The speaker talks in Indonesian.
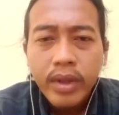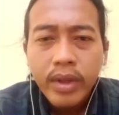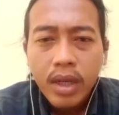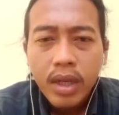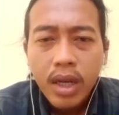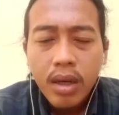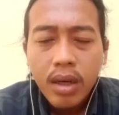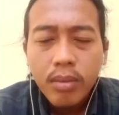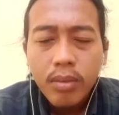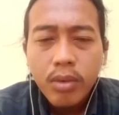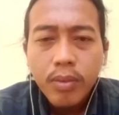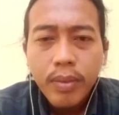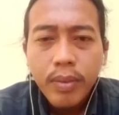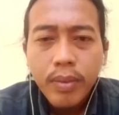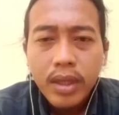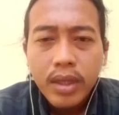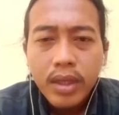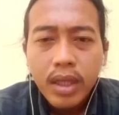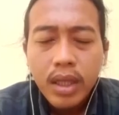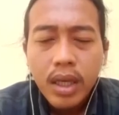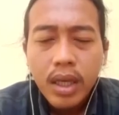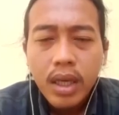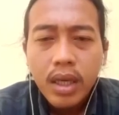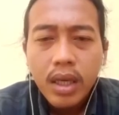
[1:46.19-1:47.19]

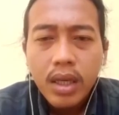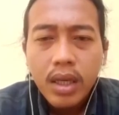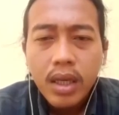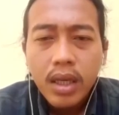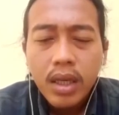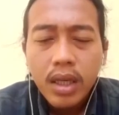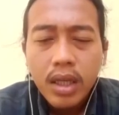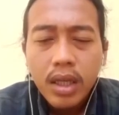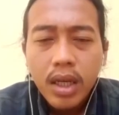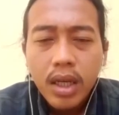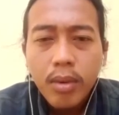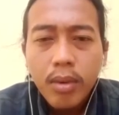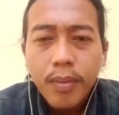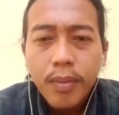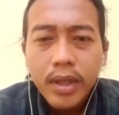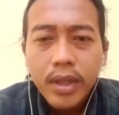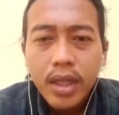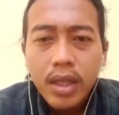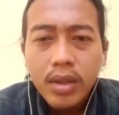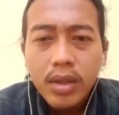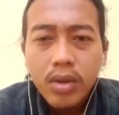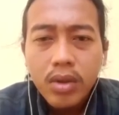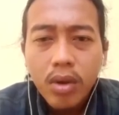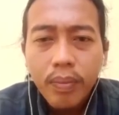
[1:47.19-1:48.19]
Kabupaten eh,
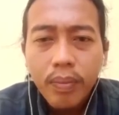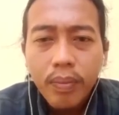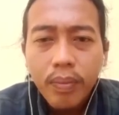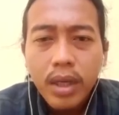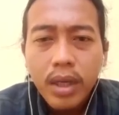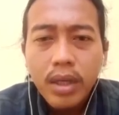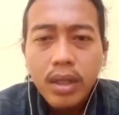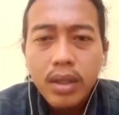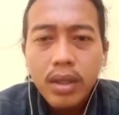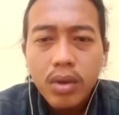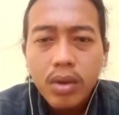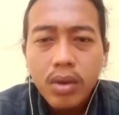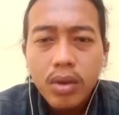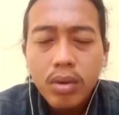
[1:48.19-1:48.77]
Kabupaten Sopeng